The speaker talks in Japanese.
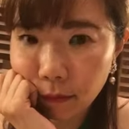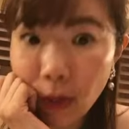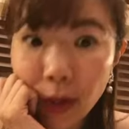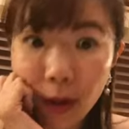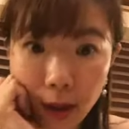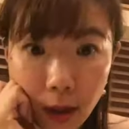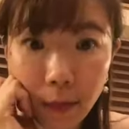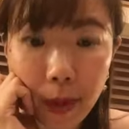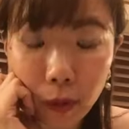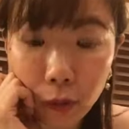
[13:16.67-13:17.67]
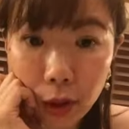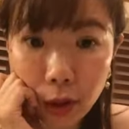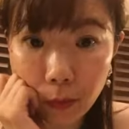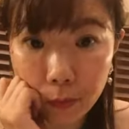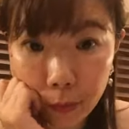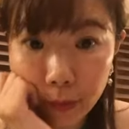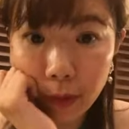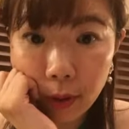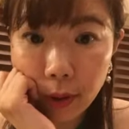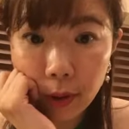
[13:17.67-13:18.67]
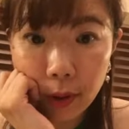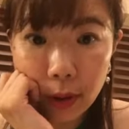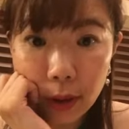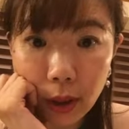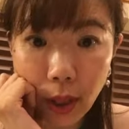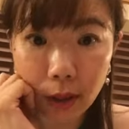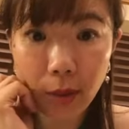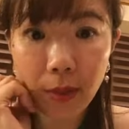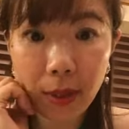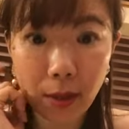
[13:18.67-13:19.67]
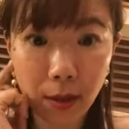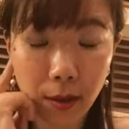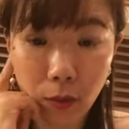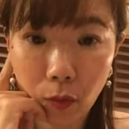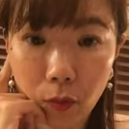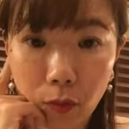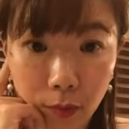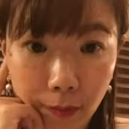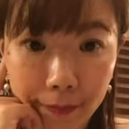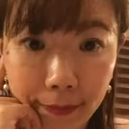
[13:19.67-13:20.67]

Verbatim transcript: まあだからパートナーシップ診断してみたらいいと思うの。